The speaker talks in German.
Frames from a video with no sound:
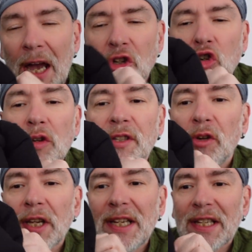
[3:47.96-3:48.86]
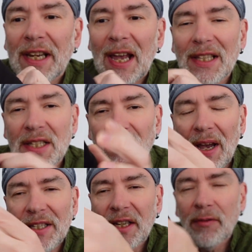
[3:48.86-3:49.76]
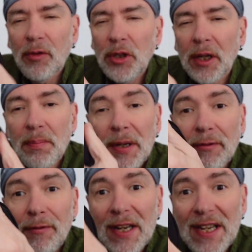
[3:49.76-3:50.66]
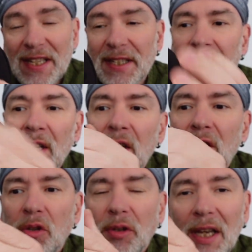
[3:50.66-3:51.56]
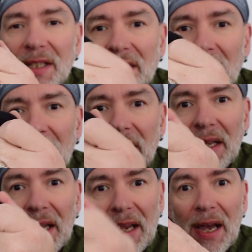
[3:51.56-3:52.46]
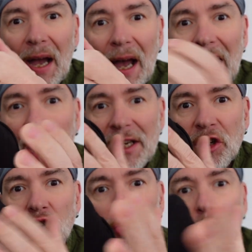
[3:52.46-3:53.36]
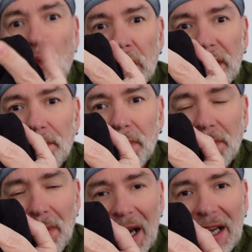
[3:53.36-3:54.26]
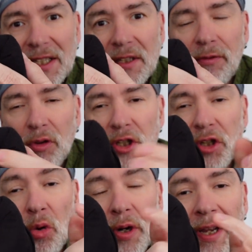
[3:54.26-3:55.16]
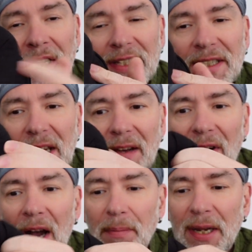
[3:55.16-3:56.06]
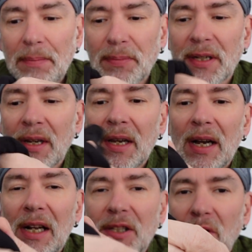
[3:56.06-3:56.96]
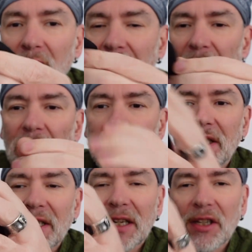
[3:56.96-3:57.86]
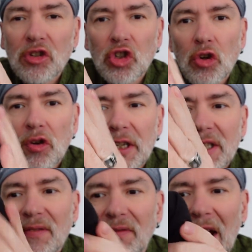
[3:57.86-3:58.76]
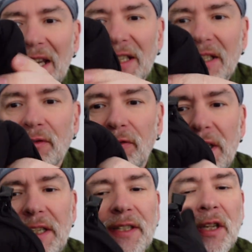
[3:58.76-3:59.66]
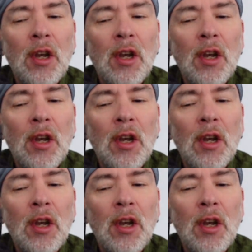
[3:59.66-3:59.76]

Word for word: Handschuh ist von innen ganz weich gefüttert mit Vlies, sodass er alleine schon ohne die beheizte Funktion sehr warm gibt. Also ihr könnt das sehen, schönes weiches Vlies